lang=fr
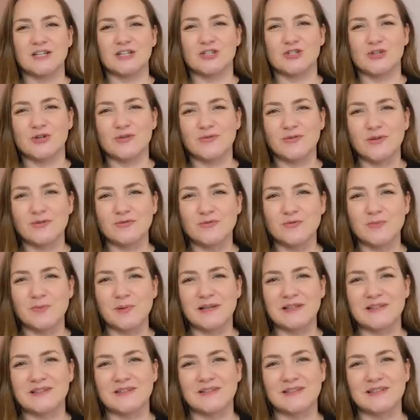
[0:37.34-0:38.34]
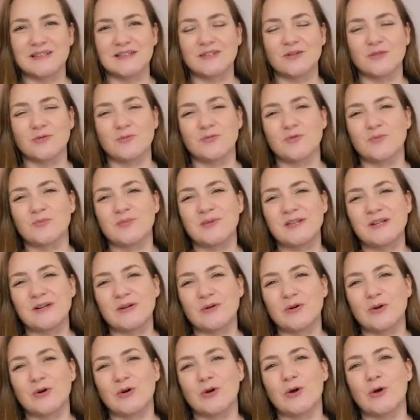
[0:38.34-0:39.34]
Je vais vous présenter dans mon
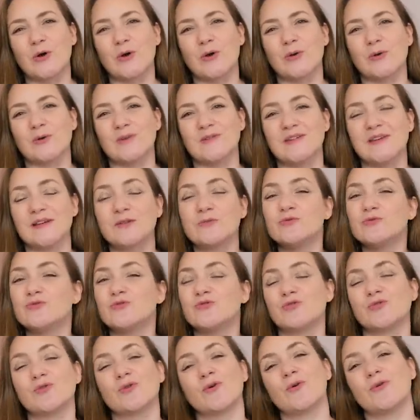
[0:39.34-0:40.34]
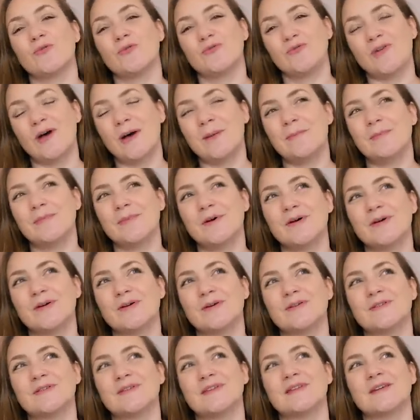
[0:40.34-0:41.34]
bilan euh, des coutures
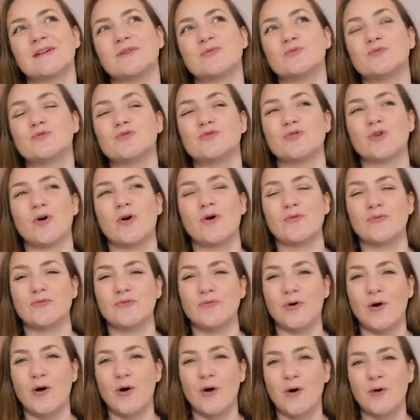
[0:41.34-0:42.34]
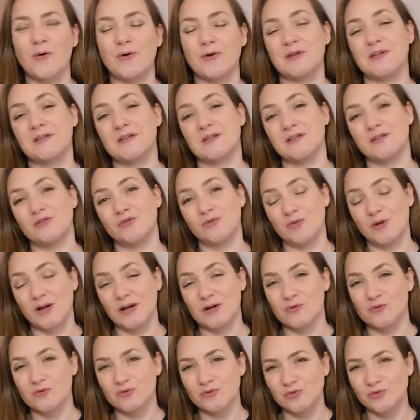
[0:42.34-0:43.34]
femmes, des coutures enfants et de
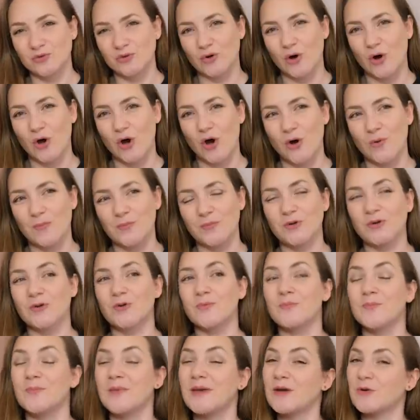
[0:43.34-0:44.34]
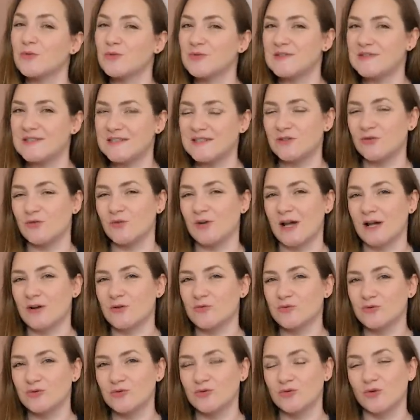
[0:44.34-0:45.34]
la couture homme, mais aussi de la
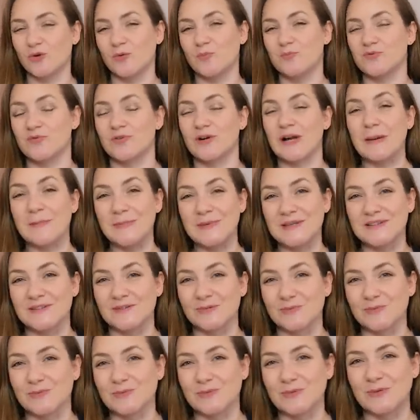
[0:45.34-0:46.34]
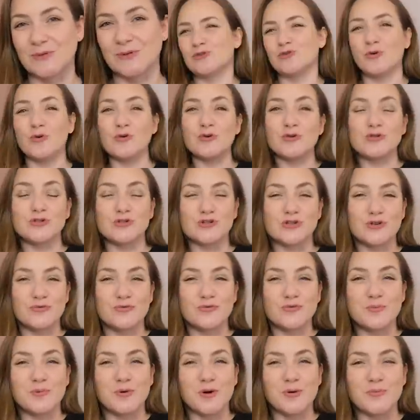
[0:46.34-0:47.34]
couture pour la maison. Donc je
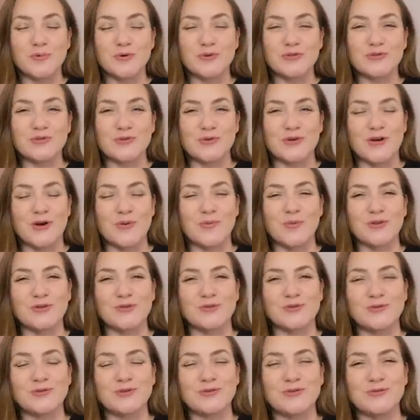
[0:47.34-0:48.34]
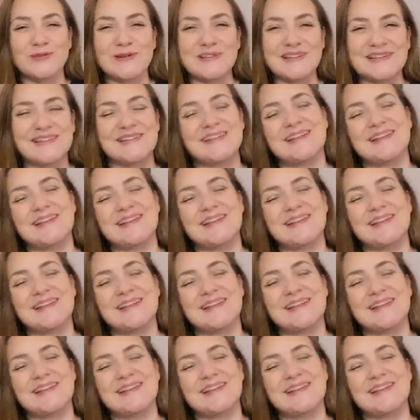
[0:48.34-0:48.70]
vous propose qu'on commence tout de suite.